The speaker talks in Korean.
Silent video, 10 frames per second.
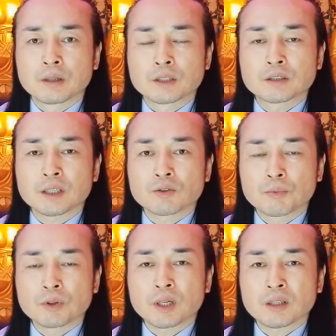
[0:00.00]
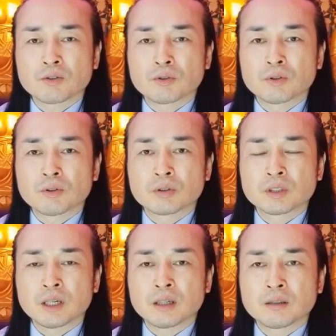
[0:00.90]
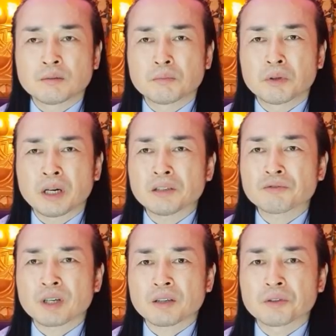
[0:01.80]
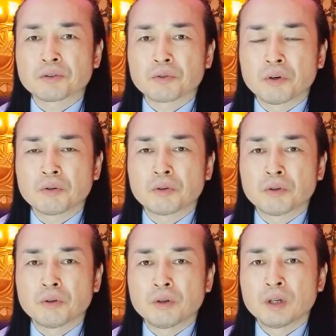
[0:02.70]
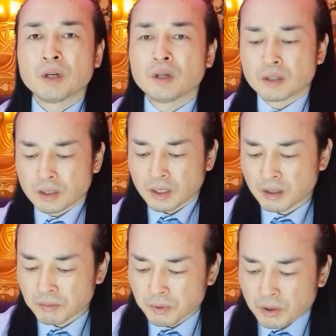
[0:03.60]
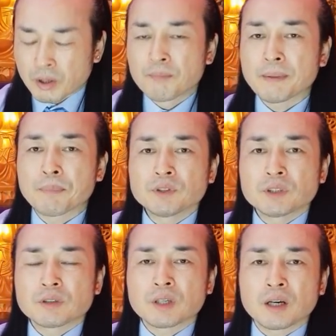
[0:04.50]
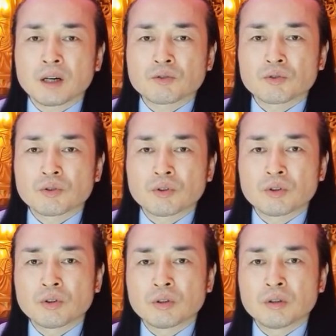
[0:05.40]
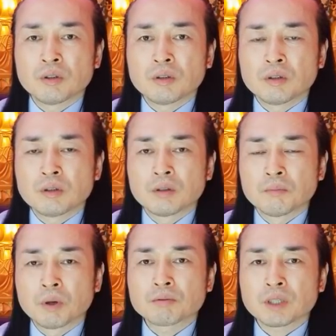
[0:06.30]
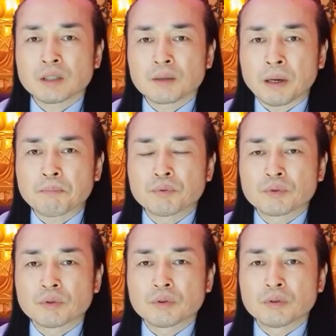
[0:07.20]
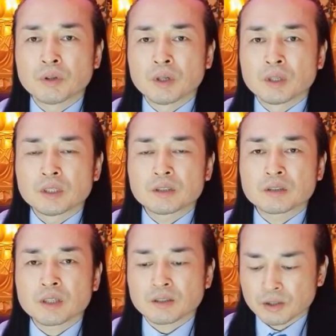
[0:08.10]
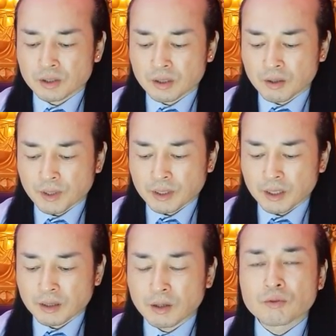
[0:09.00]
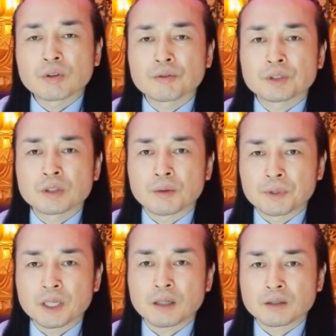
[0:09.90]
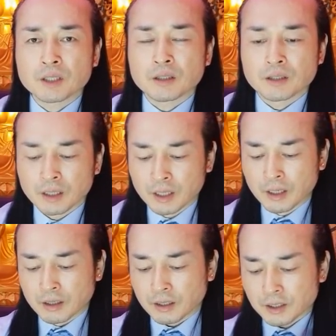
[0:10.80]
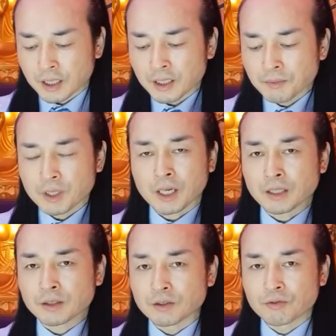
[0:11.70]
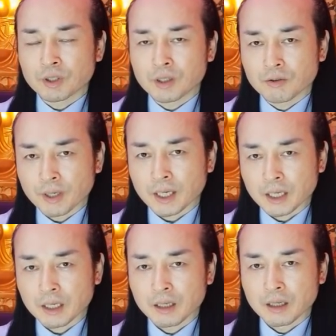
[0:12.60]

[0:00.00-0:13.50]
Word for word: 직장도 못 다니고 그냥 뭐 할 줄 아는 것도 없고 그냥 뭐 겉만 번지르 해가지고 어, 먹고 살기 바쁘고 이 직장 저 직장 왔다 갔다 하고 그러고 있어 B라는 여자는 근데 이 사람들이 가정을 꾸리려고 해